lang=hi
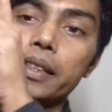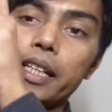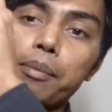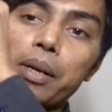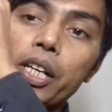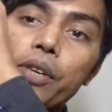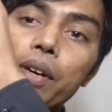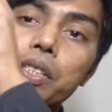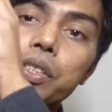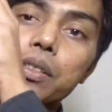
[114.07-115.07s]
ये मंकी
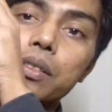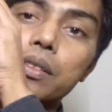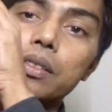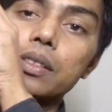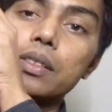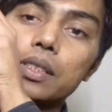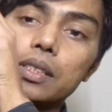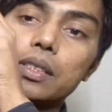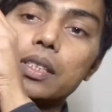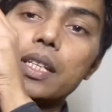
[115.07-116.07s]
वाश
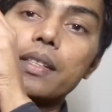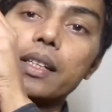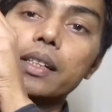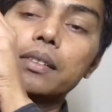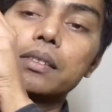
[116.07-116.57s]
जीन्स है